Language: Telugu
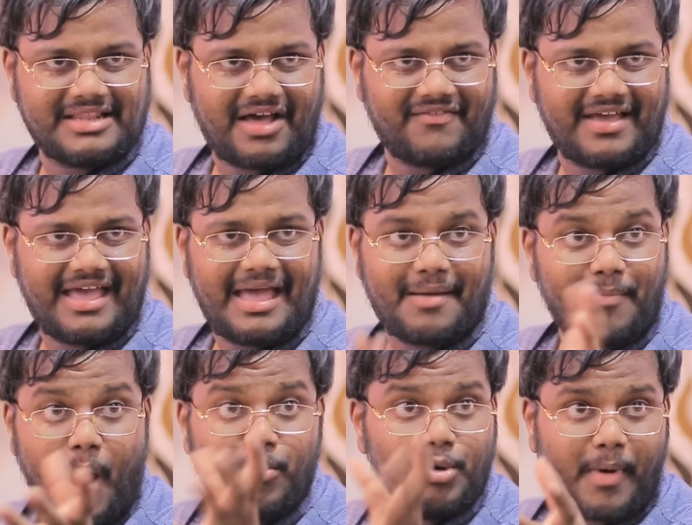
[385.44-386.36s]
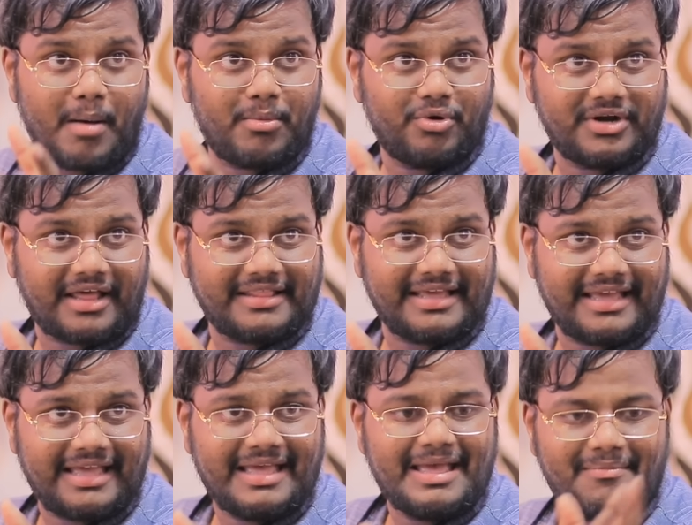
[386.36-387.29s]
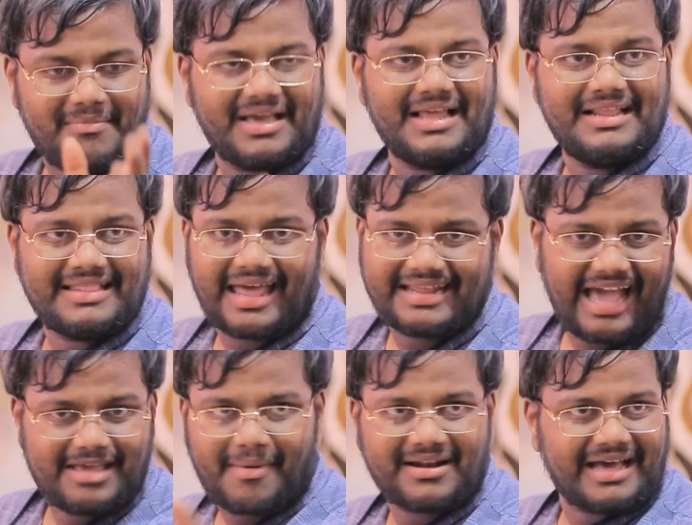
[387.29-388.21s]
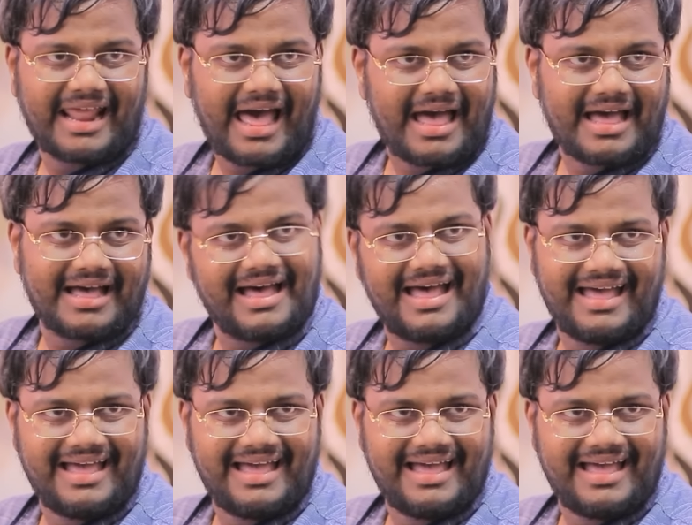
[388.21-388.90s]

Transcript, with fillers: తెచ్చినావే పాములు పాములు ఉంటుంది మిగిలిన దానికి అవి పట్టుకరా